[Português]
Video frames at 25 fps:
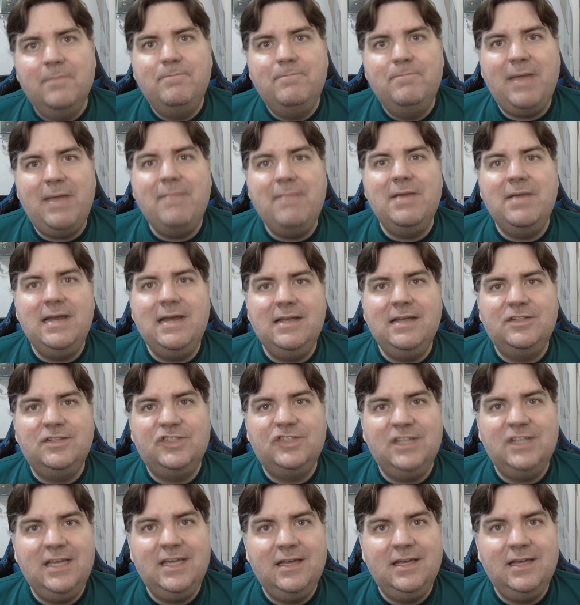
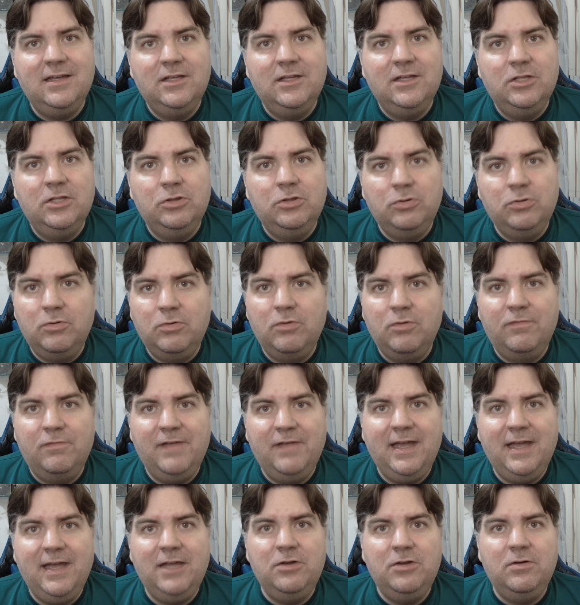permanecer no
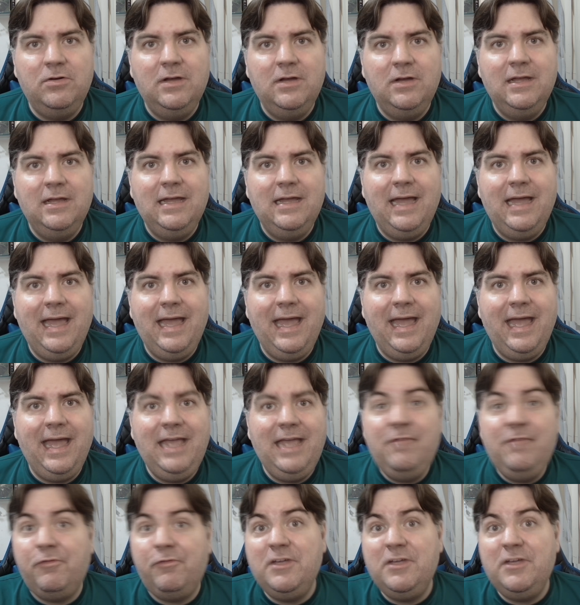governo é,
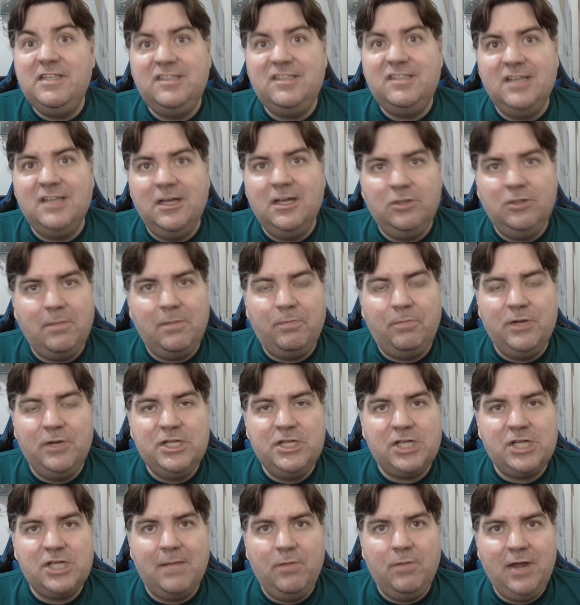influenciando a
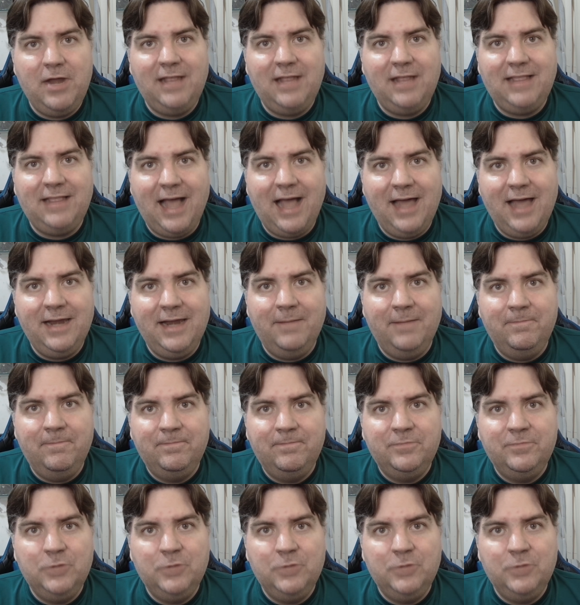política monetária.